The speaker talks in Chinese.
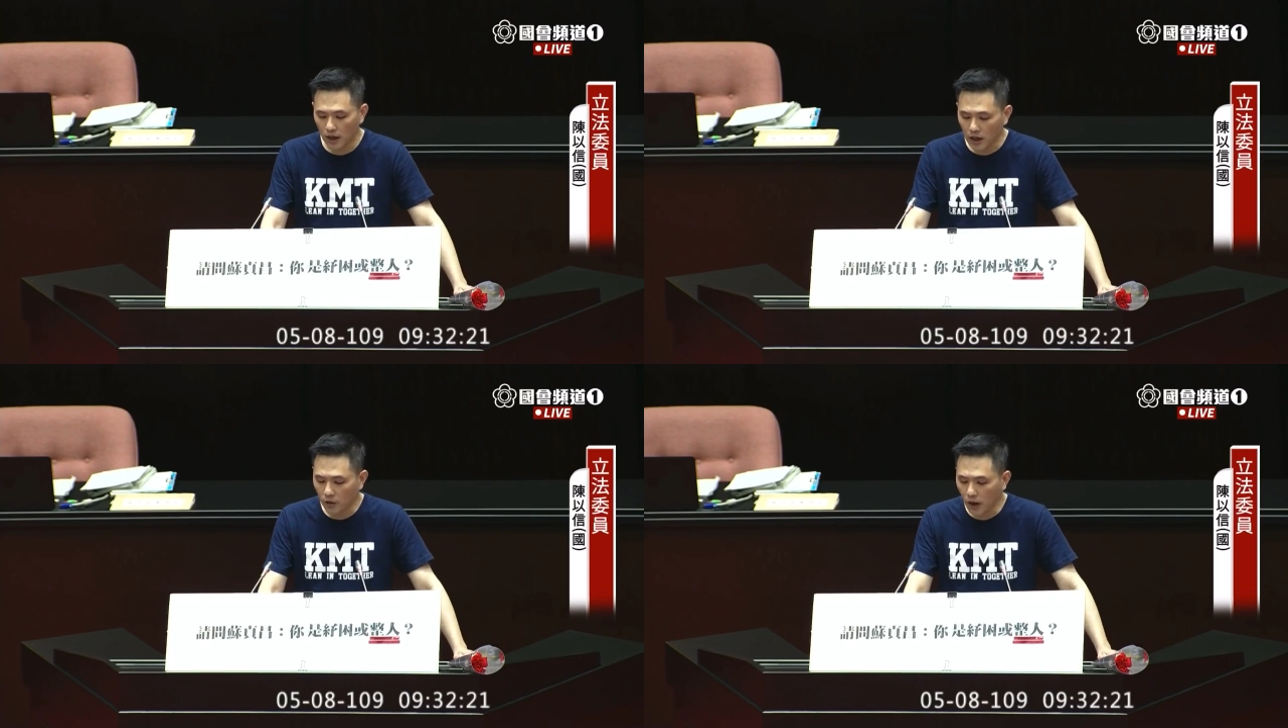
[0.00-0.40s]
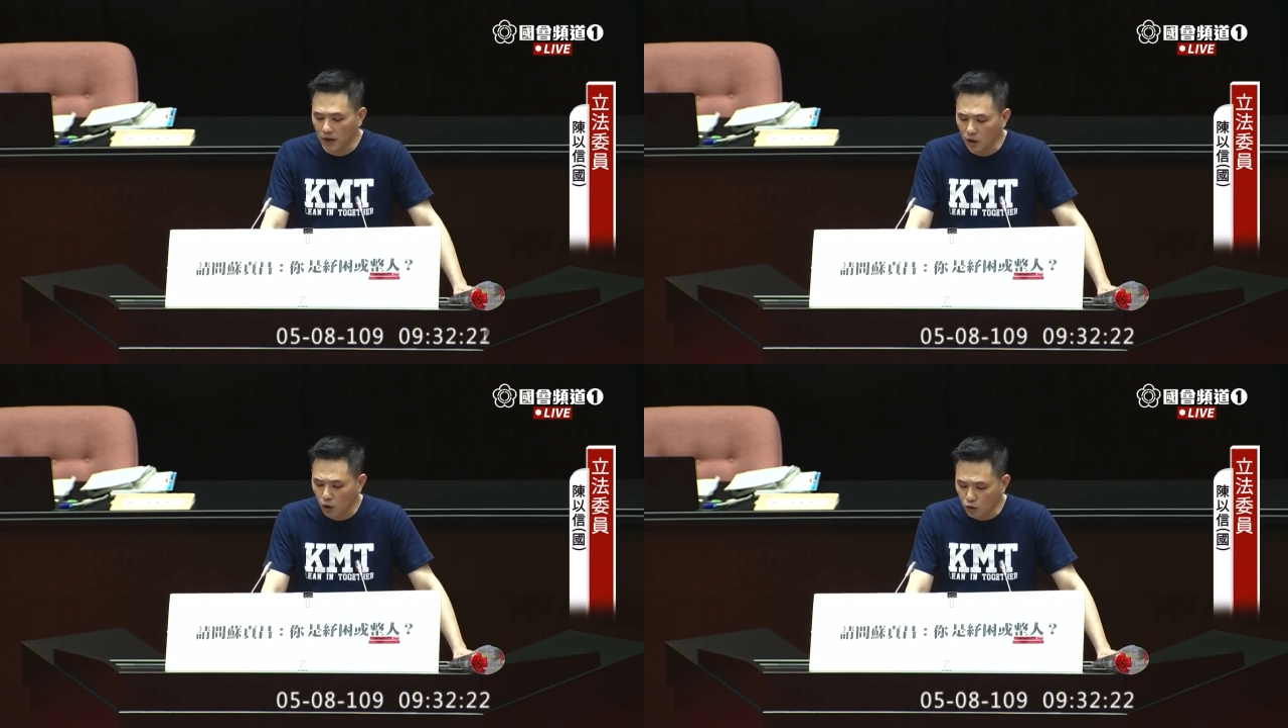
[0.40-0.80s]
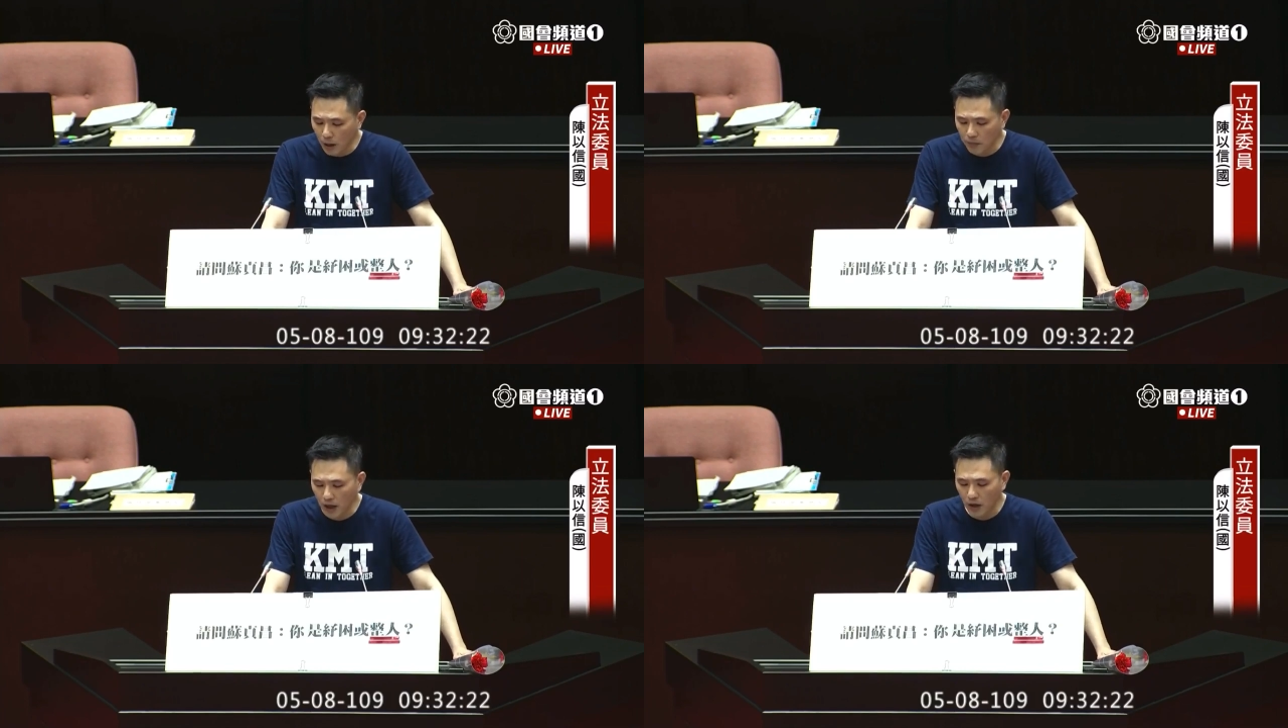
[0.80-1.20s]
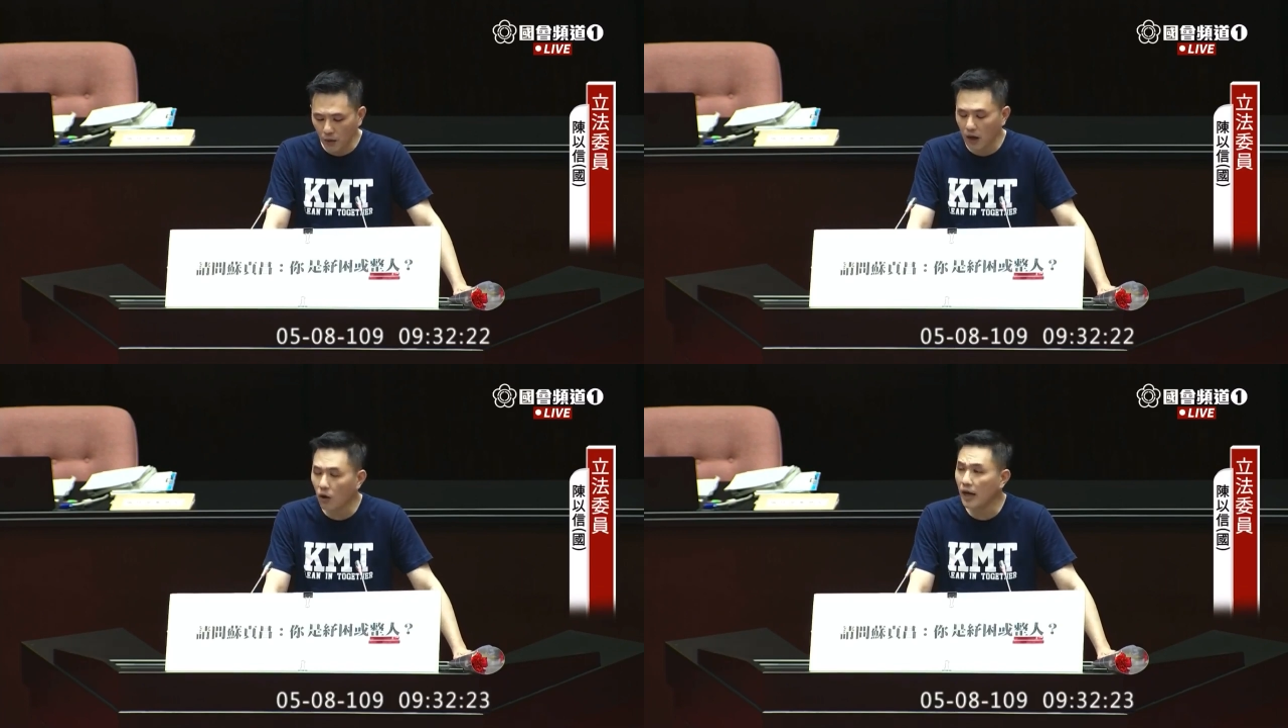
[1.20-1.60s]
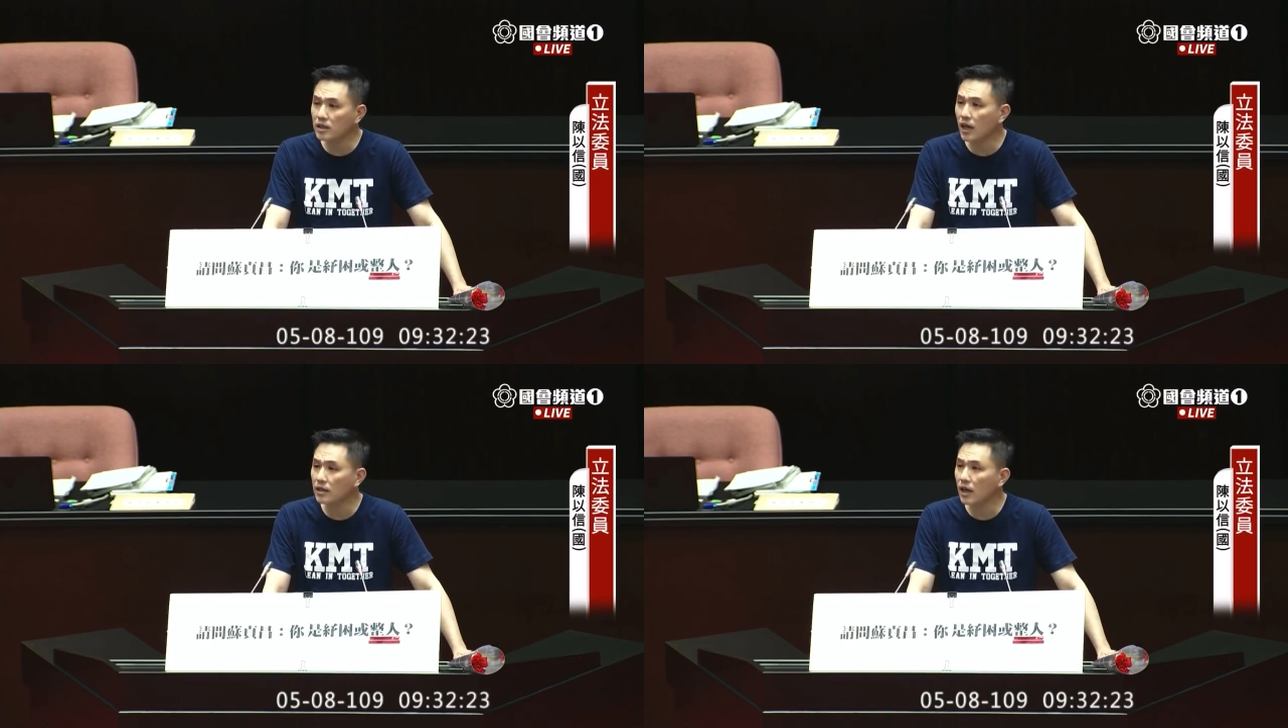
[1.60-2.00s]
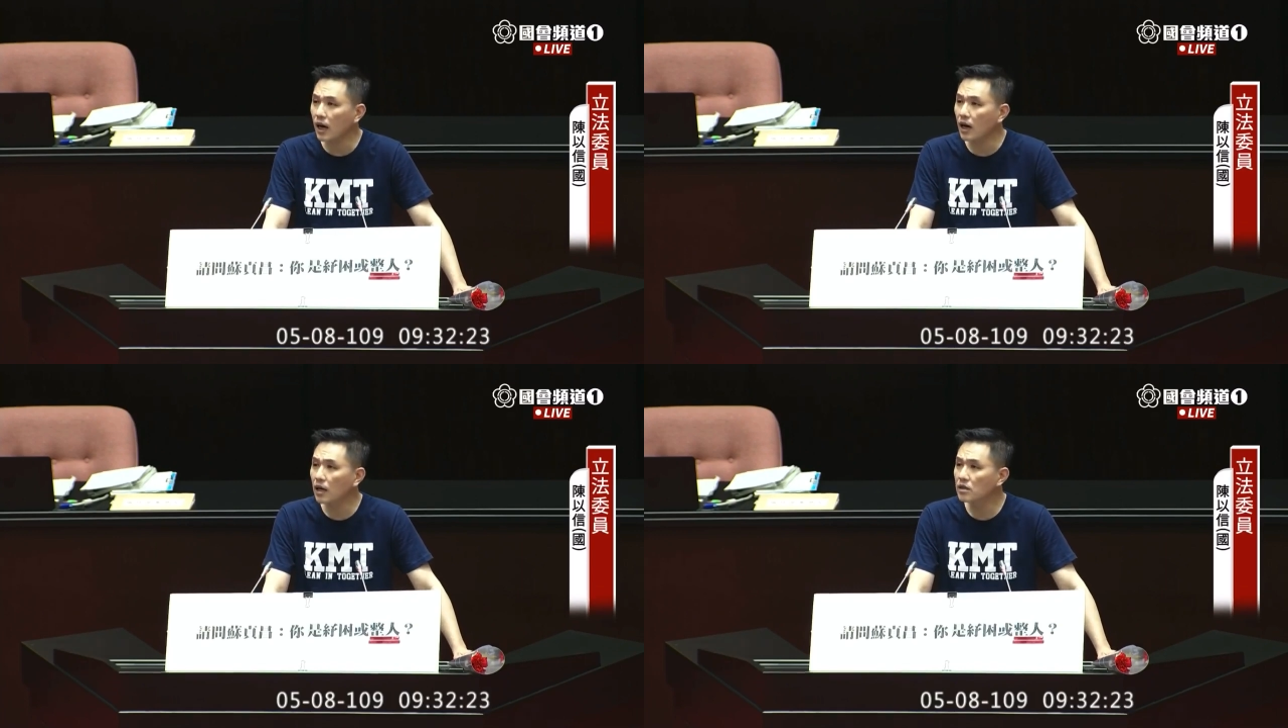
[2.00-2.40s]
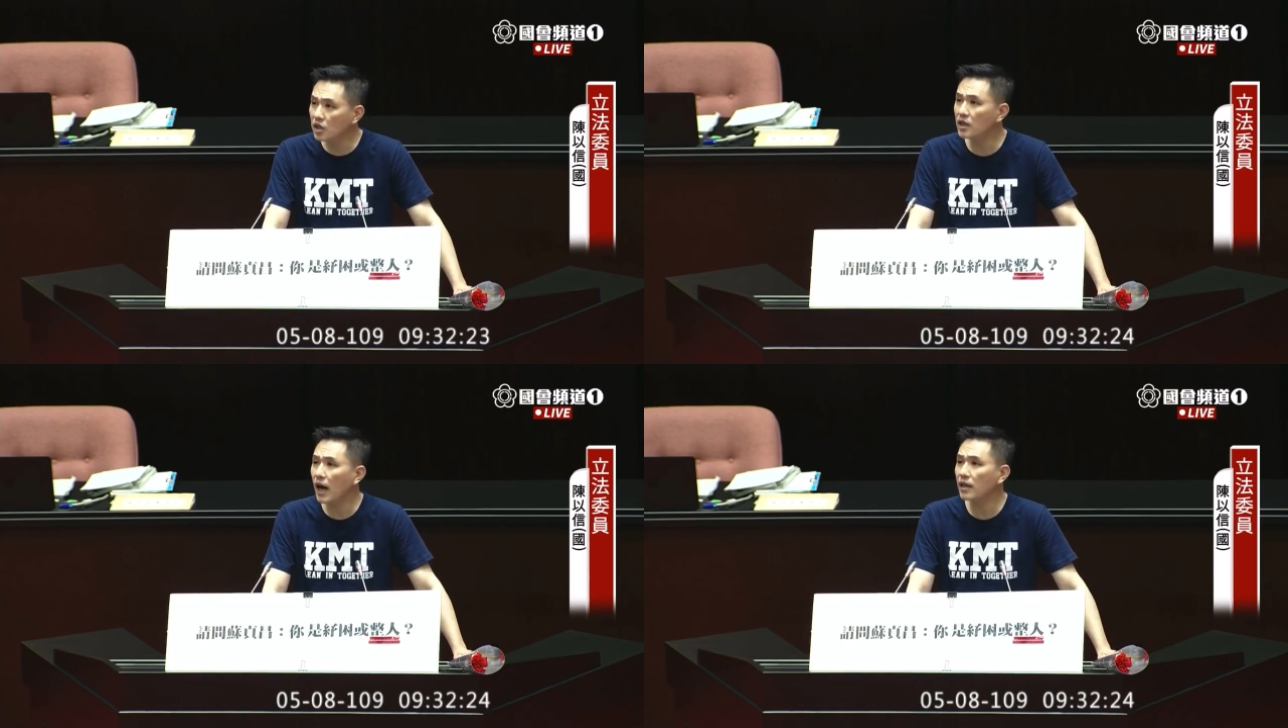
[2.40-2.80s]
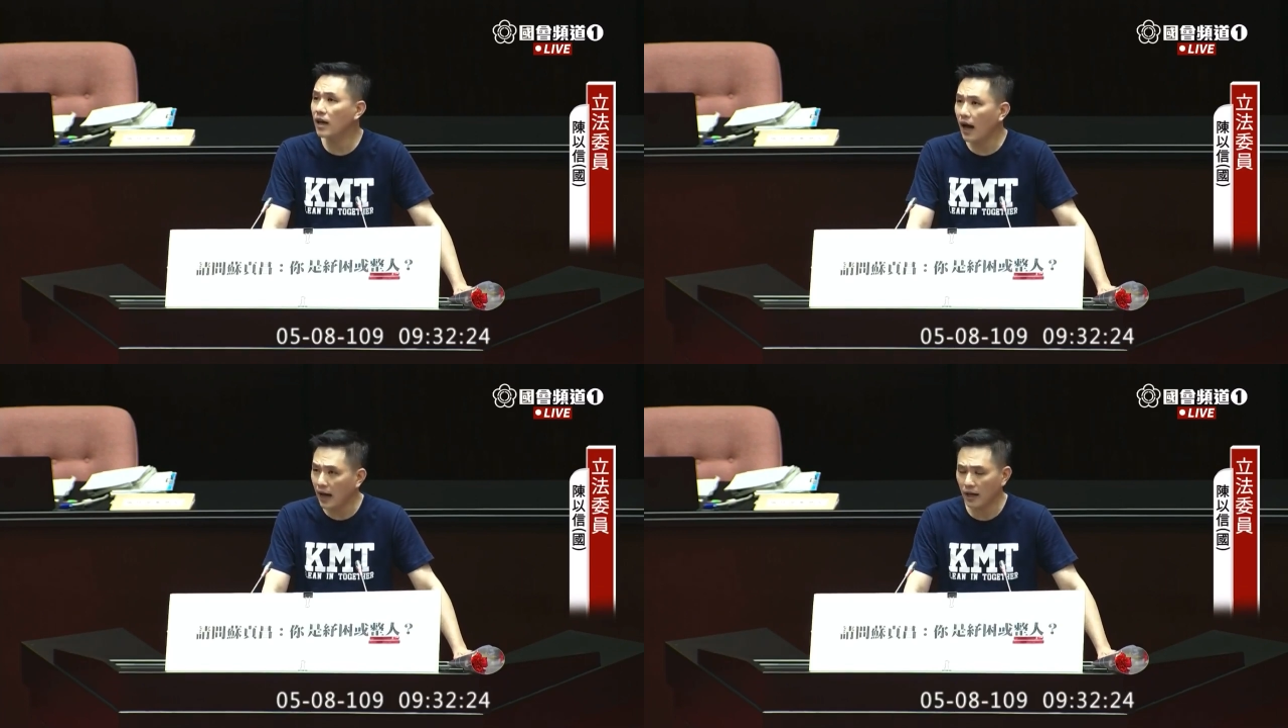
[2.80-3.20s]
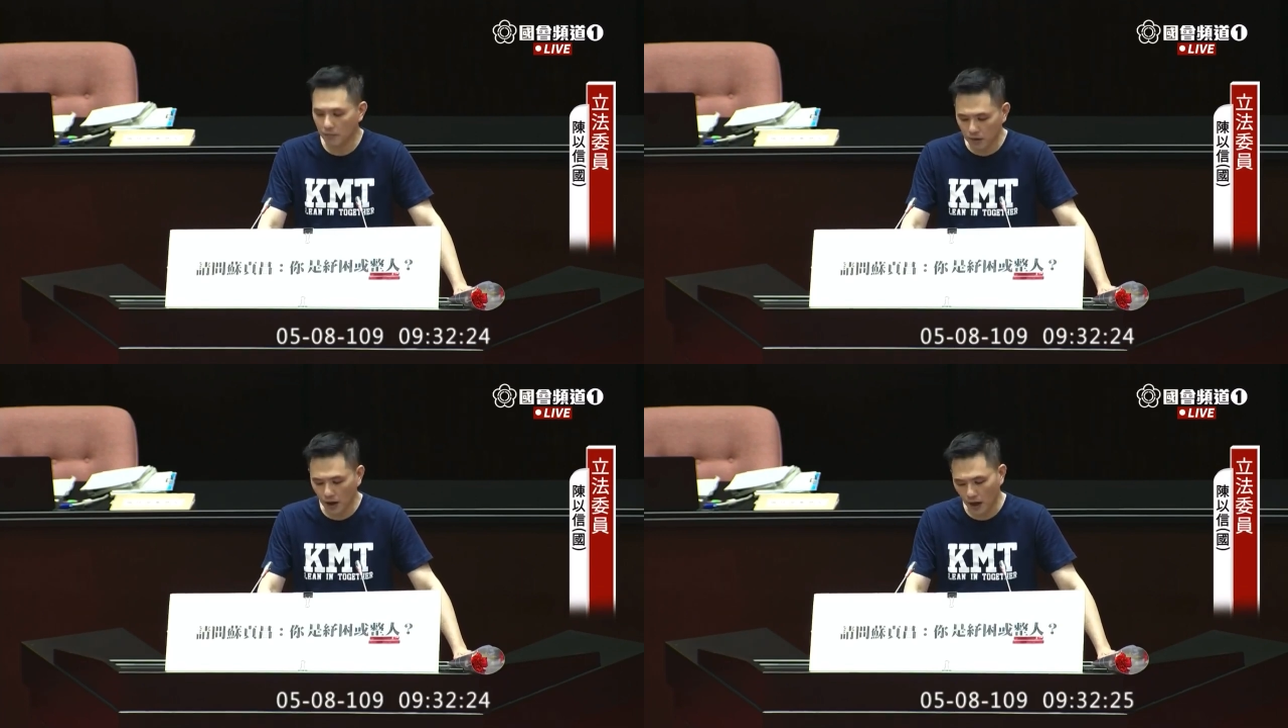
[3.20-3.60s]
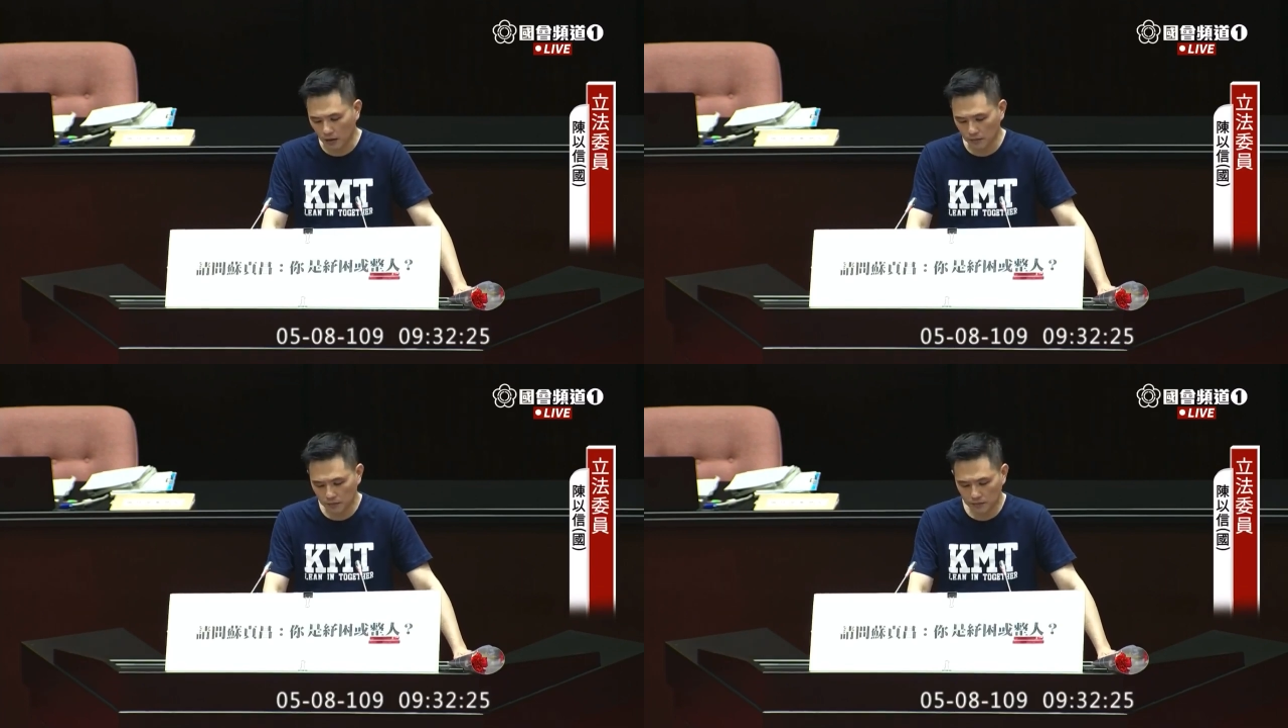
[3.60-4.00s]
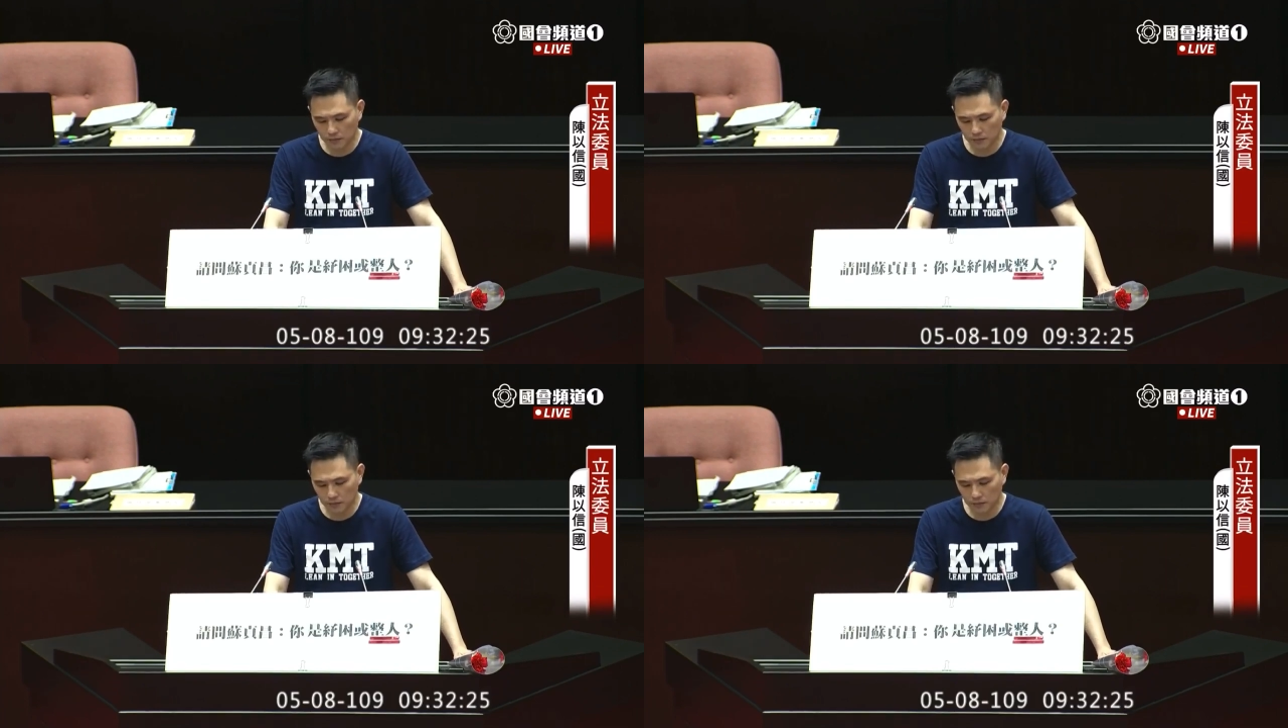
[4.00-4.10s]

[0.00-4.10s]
一个月都赚不到一万块钱的，竟然还领不到？